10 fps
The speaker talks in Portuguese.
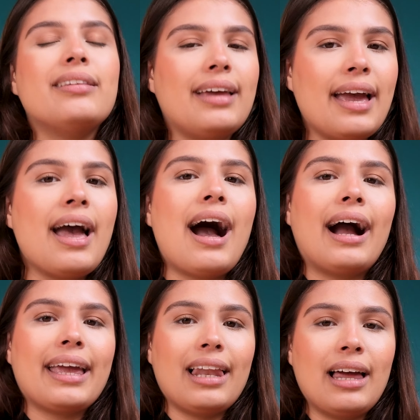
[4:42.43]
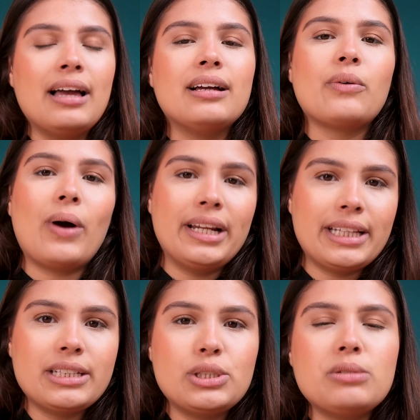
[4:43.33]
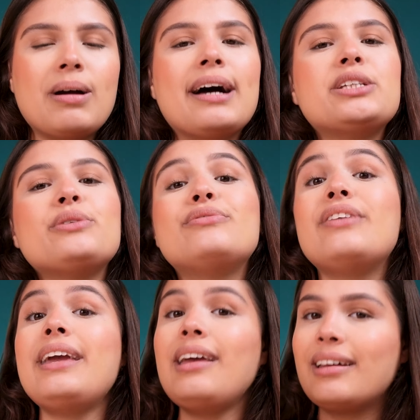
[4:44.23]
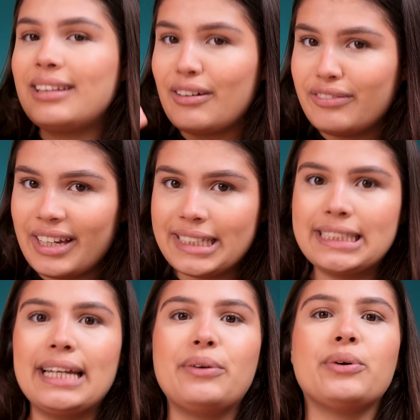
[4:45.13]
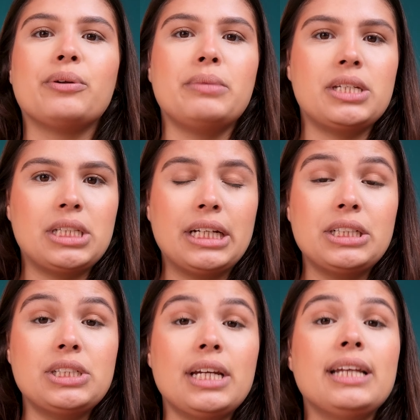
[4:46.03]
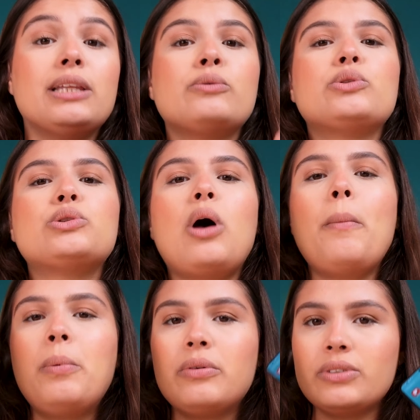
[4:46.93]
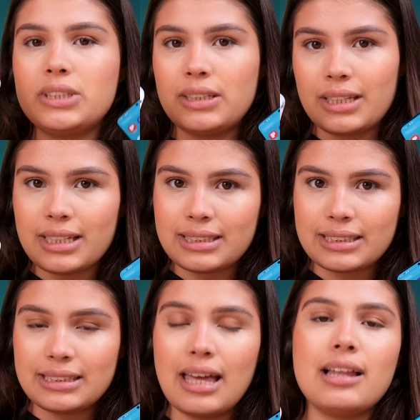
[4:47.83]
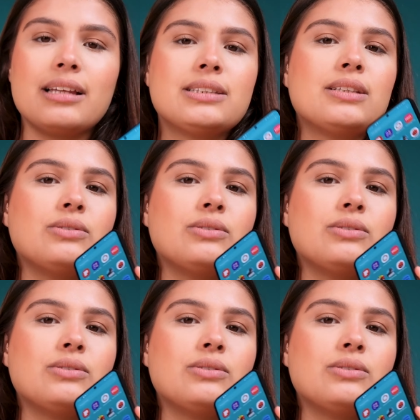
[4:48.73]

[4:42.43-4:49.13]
Né? Aquela qualidade de imagem vem através da economia de energia, então só por você ter essas telas,